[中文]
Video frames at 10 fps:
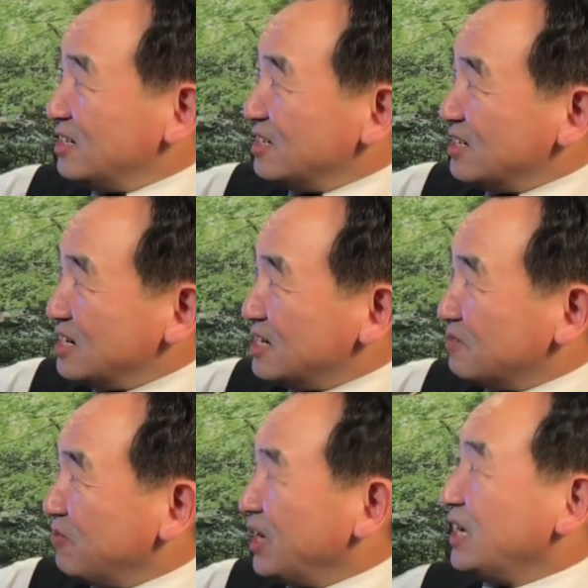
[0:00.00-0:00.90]
任
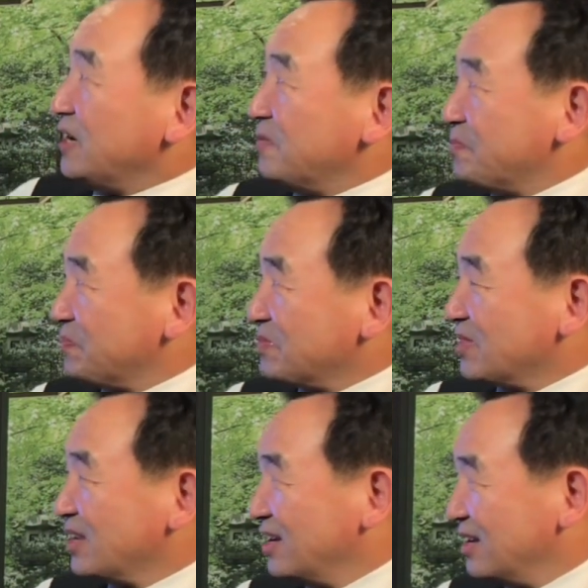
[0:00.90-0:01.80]
正非
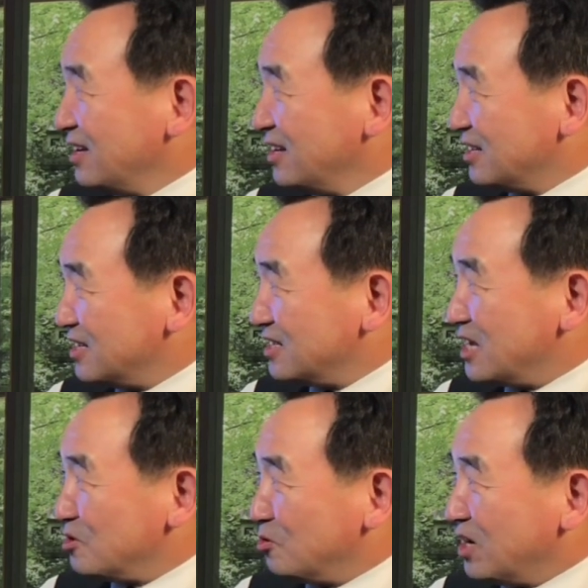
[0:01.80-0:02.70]
跟
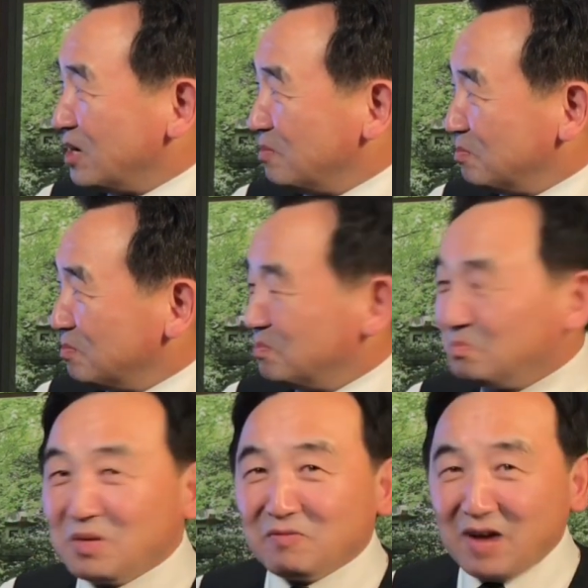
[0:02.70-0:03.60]
他女儿
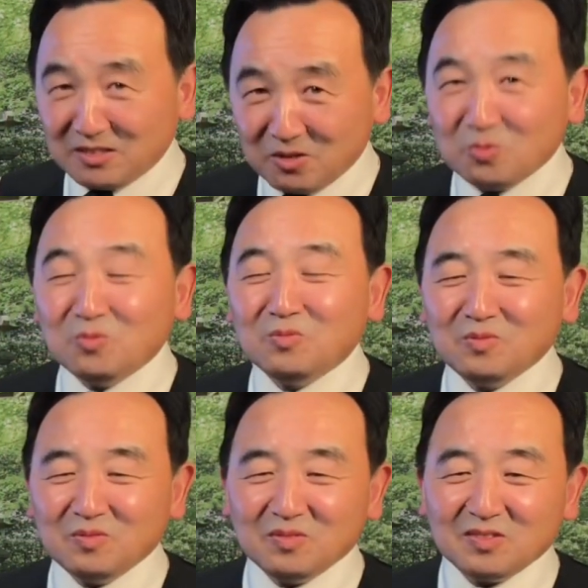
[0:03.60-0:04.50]
孟晚舟，
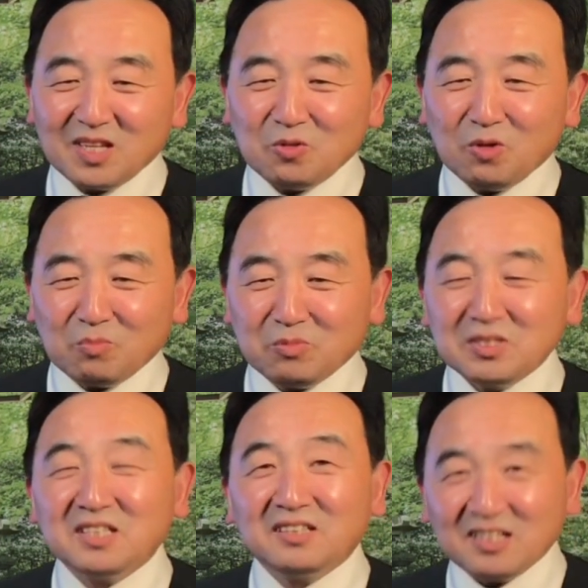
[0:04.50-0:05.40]
他女儿不
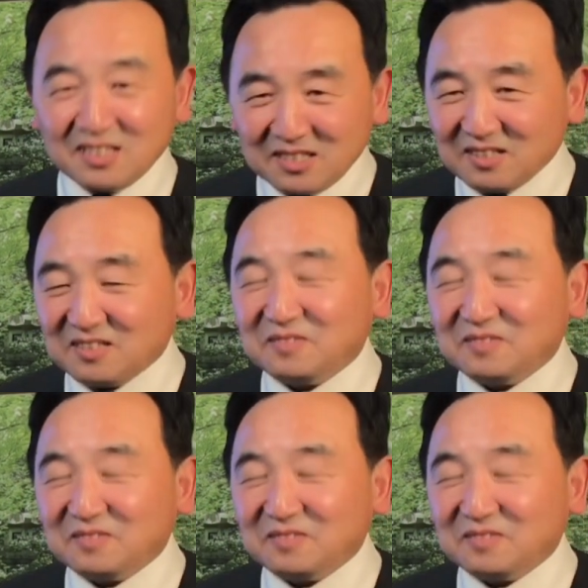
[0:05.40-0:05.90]
姓他的姓。